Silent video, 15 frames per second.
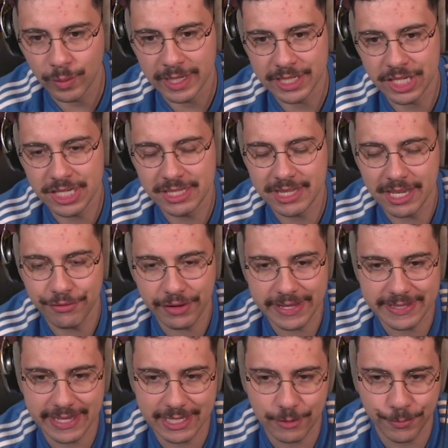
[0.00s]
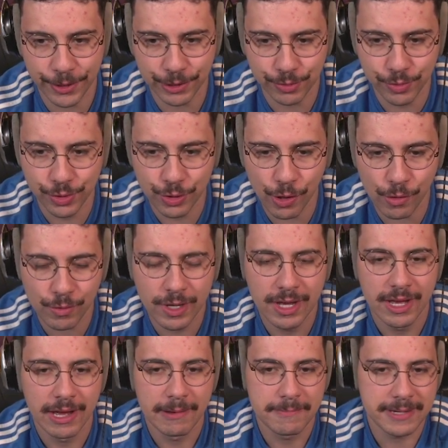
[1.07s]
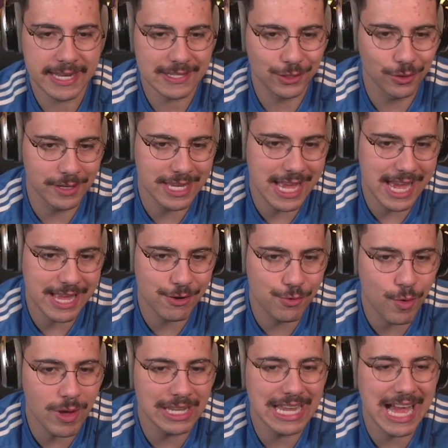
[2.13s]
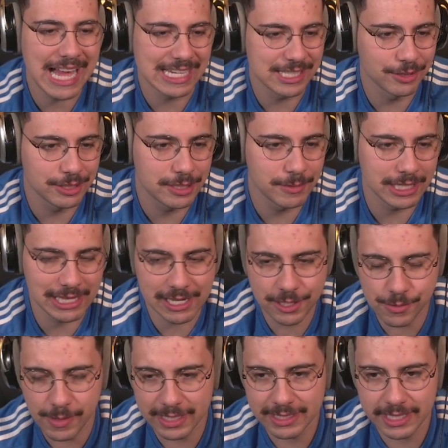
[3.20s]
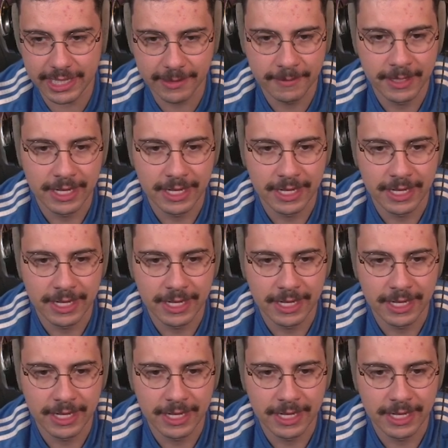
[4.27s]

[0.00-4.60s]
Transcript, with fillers: A gente tem que vencer esse próximo jogo para sonhar em colar ali no time do Atlético de Madrid,